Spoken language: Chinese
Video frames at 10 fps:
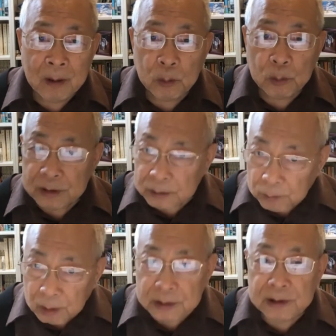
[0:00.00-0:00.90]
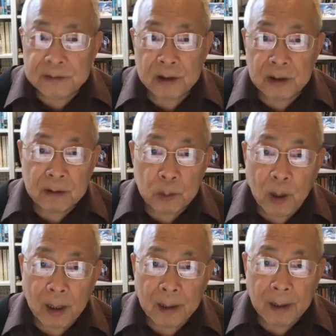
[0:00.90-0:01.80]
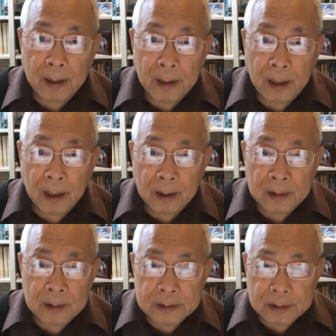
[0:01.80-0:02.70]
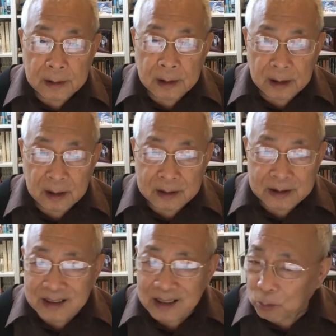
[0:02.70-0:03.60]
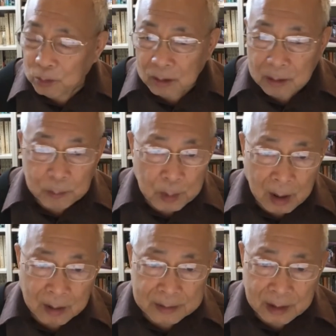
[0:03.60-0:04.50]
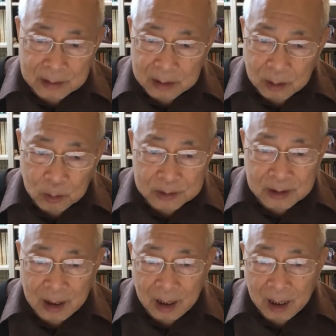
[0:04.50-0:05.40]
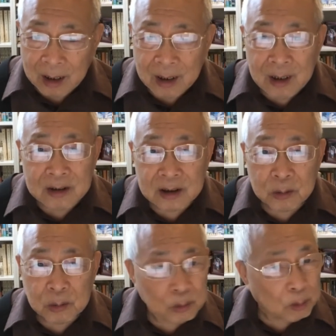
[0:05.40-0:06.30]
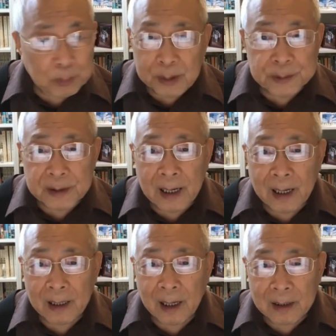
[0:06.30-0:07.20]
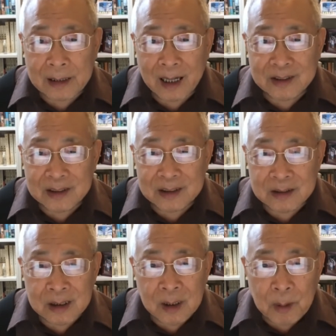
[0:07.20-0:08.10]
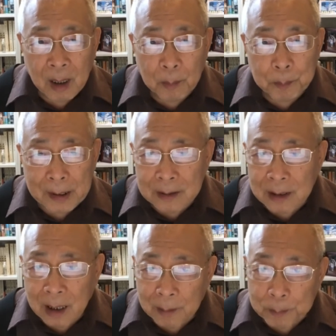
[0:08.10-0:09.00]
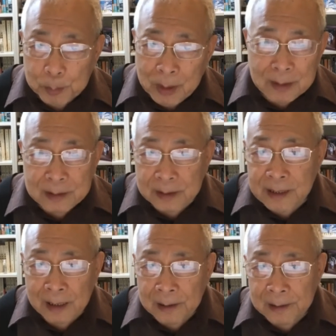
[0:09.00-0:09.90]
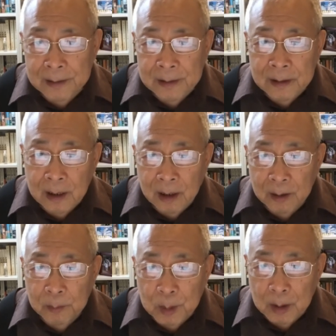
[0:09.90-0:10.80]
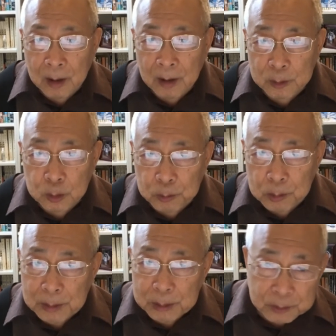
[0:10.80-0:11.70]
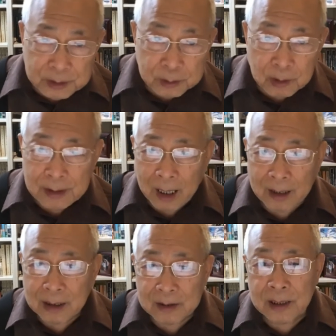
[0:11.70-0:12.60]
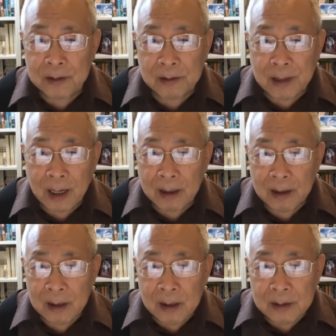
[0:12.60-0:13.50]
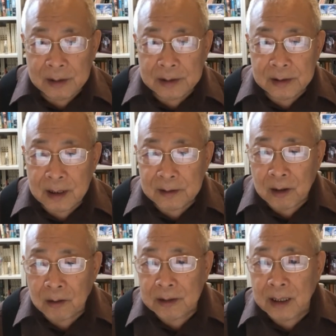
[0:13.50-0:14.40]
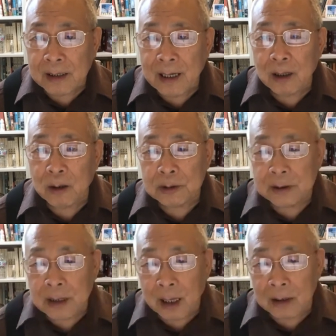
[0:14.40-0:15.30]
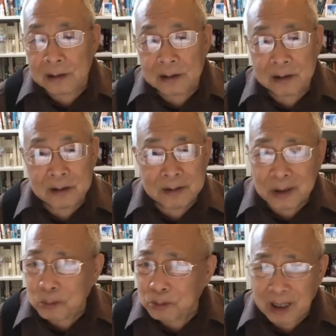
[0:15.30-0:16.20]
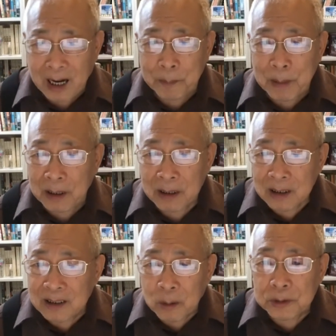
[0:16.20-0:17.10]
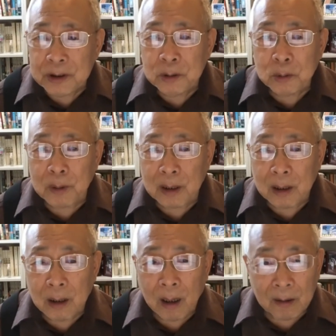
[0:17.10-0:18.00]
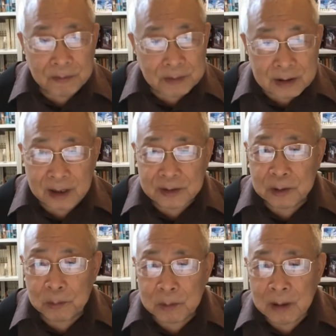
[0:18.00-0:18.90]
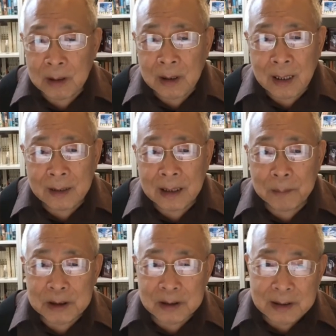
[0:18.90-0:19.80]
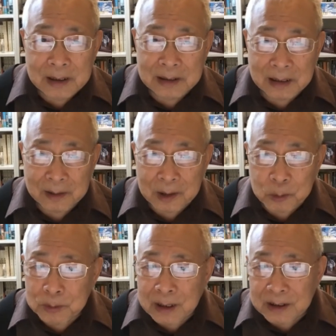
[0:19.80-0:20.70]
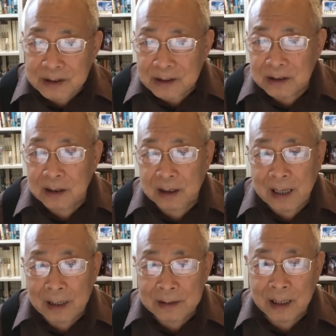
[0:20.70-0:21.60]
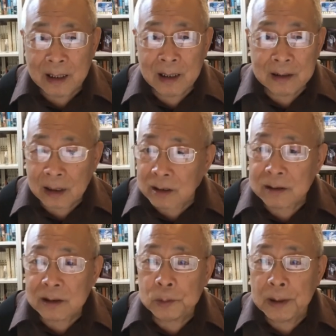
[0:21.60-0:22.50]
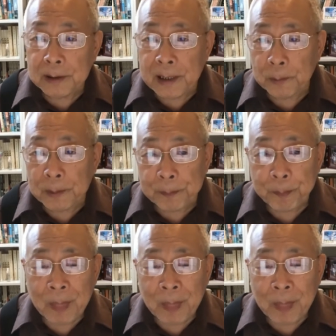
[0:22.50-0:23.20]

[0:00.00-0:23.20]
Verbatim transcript: 我喜欢西方的文化，啊，这个现在我啊，像这个奥斯卡这些东西，我不愿意去看了。他已经啊，人啊，不断的在让，啊，呃，少数民族紧到哪儿他就让到哪儿。你现在当年看奥斯卡的时候那种场面让我激动的哦，非常激动。看他们一些电影啊，那种人性的感染，常常使我流眼泪。